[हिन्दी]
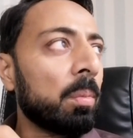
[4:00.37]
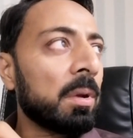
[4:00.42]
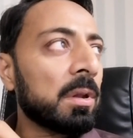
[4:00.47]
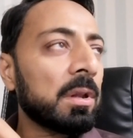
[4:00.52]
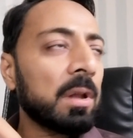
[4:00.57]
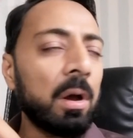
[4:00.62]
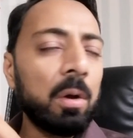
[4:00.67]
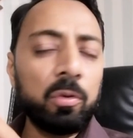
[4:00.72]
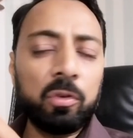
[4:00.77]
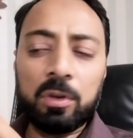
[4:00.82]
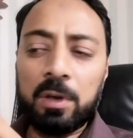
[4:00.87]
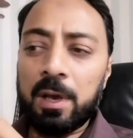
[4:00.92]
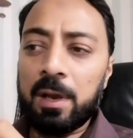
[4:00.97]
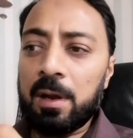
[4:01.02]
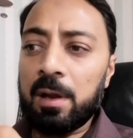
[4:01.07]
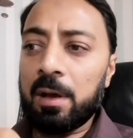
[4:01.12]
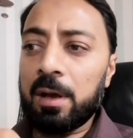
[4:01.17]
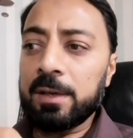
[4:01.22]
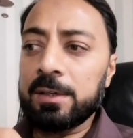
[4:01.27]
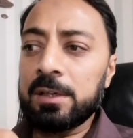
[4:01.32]
बंदा उसका
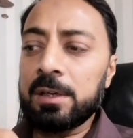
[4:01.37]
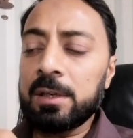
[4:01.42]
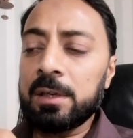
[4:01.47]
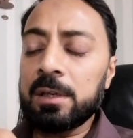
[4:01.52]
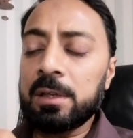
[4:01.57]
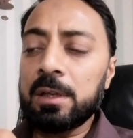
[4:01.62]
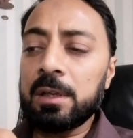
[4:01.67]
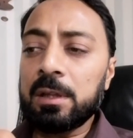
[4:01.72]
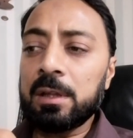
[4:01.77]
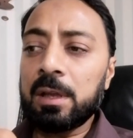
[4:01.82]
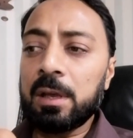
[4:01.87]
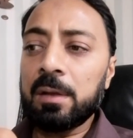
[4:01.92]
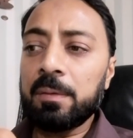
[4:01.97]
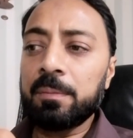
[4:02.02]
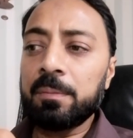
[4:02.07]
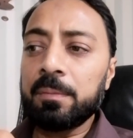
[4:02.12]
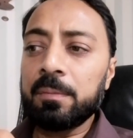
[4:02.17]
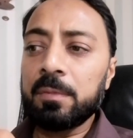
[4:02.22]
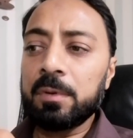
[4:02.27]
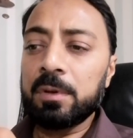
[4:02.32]
इलाज लिख देता है
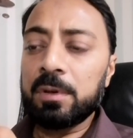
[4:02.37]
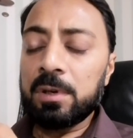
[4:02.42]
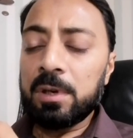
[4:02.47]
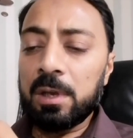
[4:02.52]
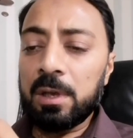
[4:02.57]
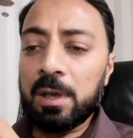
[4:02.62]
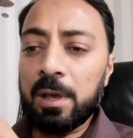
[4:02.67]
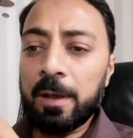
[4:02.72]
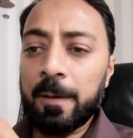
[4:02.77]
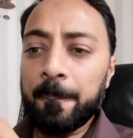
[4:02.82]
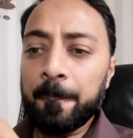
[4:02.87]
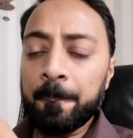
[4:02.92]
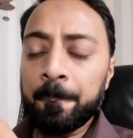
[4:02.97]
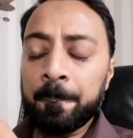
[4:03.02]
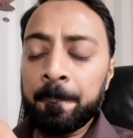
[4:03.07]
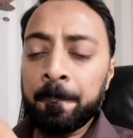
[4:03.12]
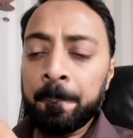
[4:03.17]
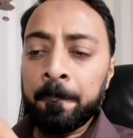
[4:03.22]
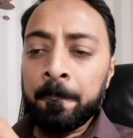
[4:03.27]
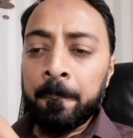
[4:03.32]
ठीक है
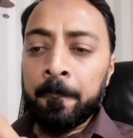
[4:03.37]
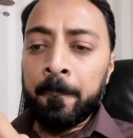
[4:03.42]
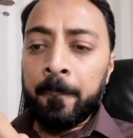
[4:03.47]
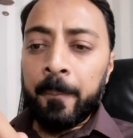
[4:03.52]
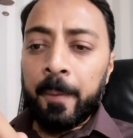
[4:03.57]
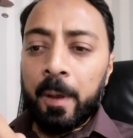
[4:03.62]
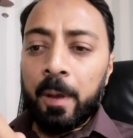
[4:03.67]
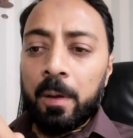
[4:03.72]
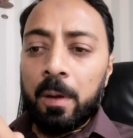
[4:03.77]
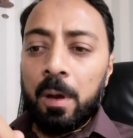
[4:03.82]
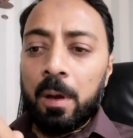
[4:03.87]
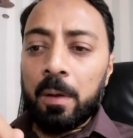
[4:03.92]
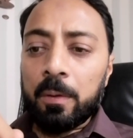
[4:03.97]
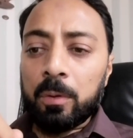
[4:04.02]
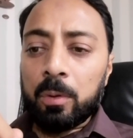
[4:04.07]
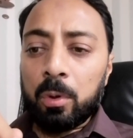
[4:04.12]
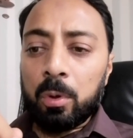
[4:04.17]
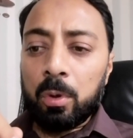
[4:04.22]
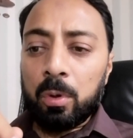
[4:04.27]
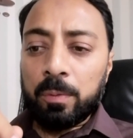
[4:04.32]

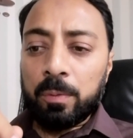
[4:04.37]
तो